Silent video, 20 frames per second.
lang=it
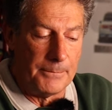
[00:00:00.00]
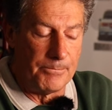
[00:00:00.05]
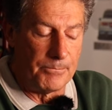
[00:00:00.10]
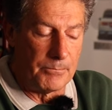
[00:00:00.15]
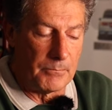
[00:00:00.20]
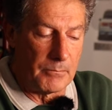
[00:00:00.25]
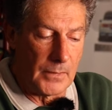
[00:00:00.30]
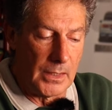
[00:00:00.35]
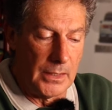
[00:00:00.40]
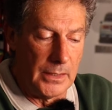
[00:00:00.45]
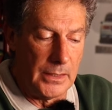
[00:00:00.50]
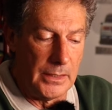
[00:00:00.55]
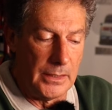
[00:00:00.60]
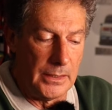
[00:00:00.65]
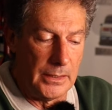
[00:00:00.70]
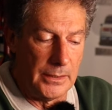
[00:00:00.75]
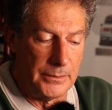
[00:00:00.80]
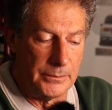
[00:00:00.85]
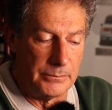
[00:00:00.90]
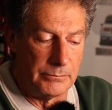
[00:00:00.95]
mh,
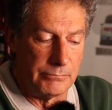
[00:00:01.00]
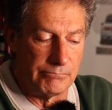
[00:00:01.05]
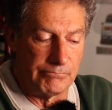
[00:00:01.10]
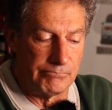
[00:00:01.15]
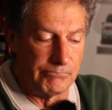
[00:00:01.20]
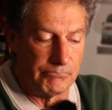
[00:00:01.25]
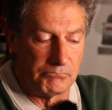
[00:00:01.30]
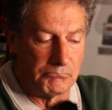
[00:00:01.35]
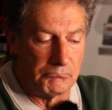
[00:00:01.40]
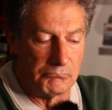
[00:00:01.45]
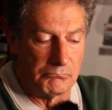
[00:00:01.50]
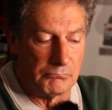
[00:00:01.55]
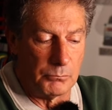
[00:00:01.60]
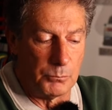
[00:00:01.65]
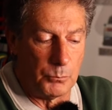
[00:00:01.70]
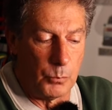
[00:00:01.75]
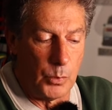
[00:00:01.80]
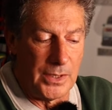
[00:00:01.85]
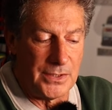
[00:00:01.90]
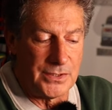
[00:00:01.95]
eh, mm, ehm,
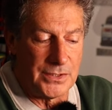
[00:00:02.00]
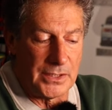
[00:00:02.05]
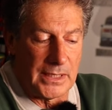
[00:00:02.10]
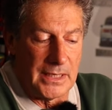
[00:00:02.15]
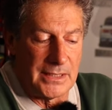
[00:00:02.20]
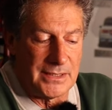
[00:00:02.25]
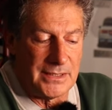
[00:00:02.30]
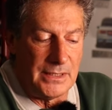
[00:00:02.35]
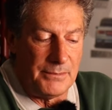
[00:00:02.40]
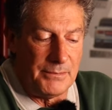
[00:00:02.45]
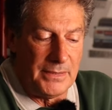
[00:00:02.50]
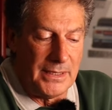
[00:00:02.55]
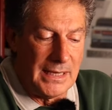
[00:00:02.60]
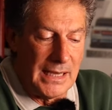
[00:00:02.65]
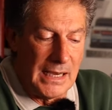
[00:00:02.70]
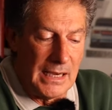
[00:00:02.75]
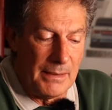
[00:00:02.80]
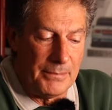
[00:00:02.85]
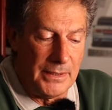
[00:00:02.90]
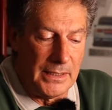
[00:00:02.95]
può essere
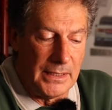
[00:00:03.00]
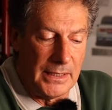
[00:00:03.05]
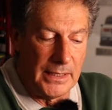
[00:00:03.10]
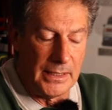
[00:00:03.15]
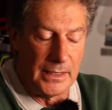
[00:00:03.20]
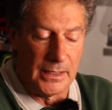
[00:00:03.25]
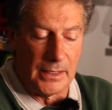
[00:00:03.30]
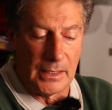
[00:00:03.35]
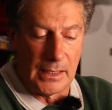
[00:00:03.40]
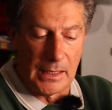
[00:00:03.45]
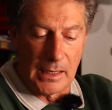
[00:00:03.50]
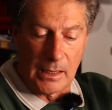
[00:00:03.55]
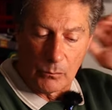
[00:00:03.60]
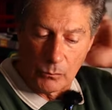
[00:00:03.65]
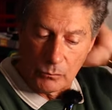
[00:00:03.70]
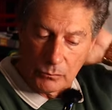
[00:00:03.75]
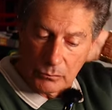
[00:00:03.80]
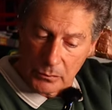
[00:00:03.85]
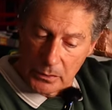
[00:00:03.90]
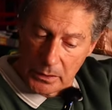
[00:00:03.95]
assimilabile a
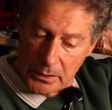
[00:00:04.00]
un,